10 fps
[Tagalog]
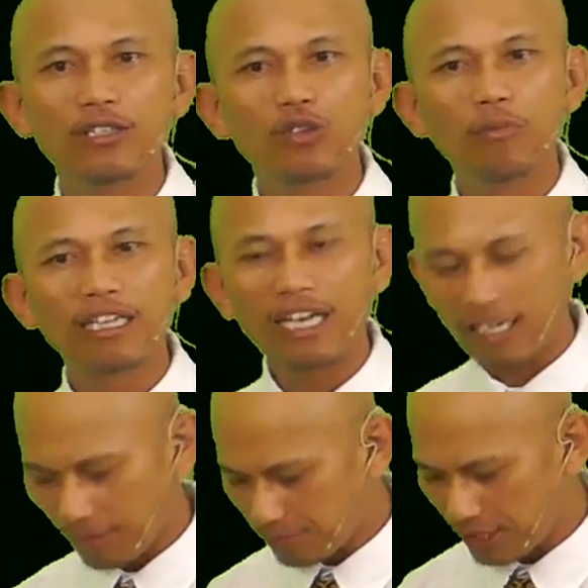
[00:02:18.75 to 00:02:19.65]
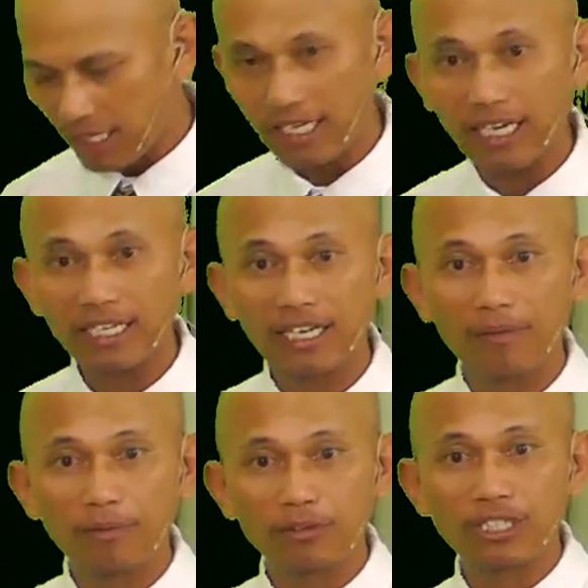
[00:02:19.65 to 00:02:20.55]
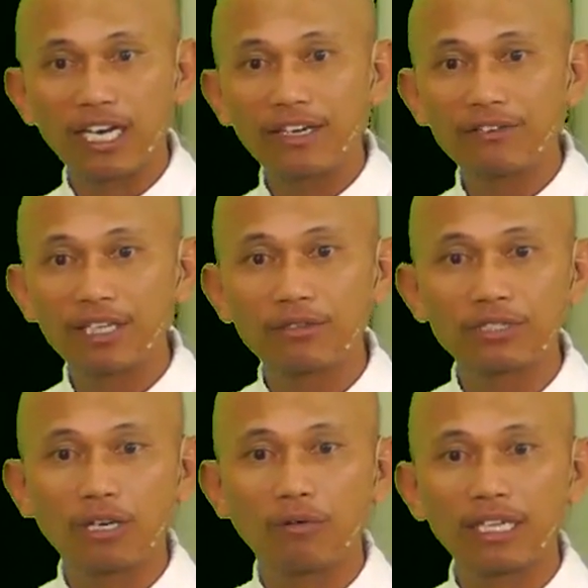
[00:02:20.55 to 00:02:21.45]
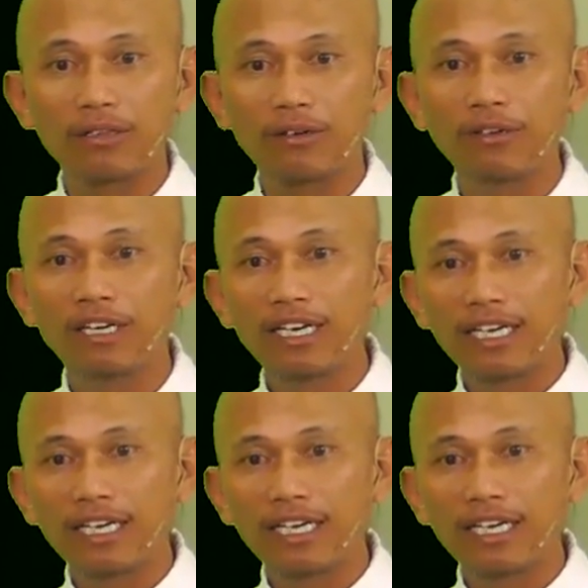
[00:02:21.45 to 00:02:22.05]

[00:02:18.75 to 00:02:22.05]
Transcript: tumatanggap siya ng ikapo sangayon dito sa 4.